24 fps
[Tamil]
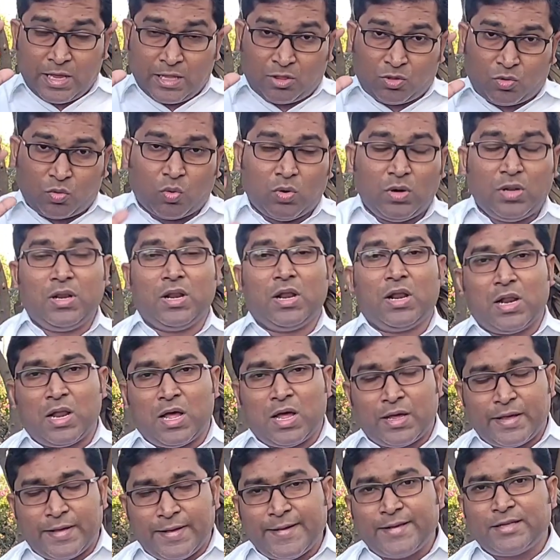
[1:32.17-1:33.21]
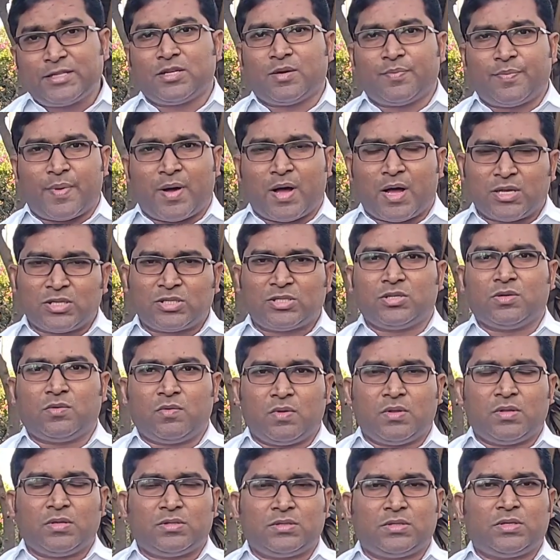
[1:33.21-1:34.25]
என் தொழிலெல்லாம் ஏசப்பா
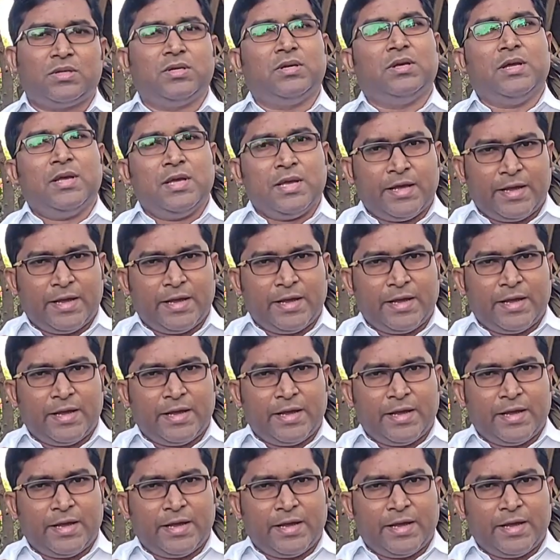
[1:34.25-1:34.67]
ஆசீர்வதிச்சு